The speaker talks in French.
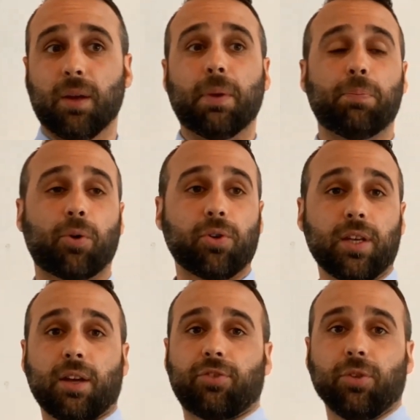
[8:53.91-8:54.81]
mais pour qu'une
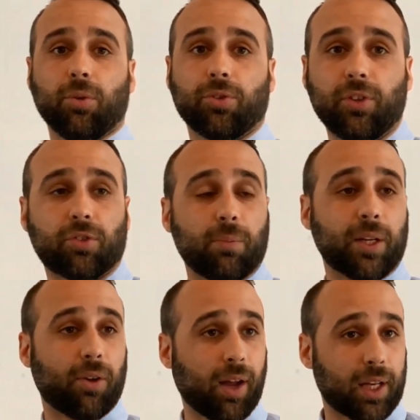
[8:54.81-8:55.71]
nation aussi se
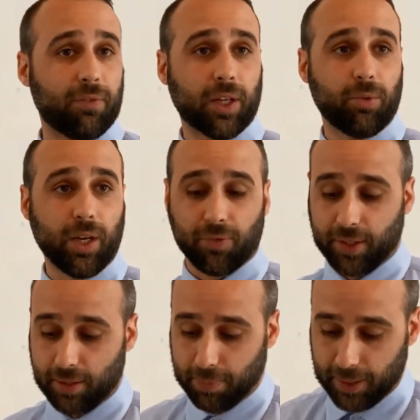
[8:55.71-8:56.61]
mette en règle avec lui afin
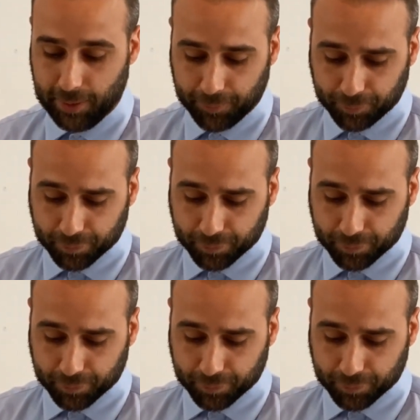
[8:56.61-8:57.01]
d'être bénie.